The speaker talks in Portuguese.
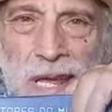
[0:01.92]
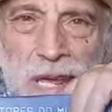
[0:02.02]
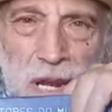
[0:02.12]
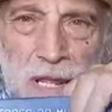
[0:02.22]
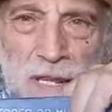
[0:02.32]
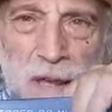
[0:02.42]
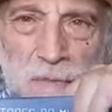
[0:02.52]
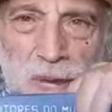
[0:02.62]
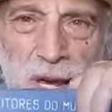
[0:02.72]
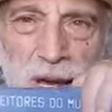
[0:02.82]
Queridas
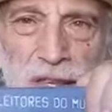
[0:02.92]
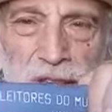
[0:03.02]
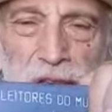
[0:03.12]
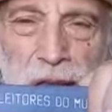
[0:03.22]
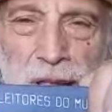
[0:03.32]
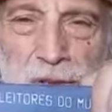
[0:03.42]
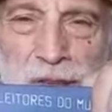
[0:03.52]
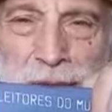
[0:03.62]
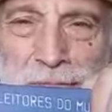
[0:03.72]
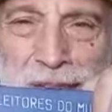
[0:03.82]
amigas, queridos
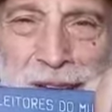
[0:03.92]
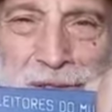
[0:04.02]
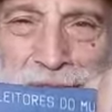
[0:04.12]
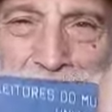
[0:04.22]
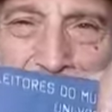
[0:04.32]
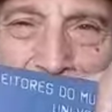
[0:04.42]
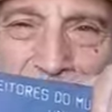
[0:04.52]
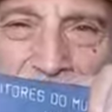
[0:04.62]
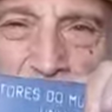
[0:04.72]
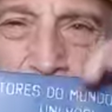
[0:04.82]
amigos da TV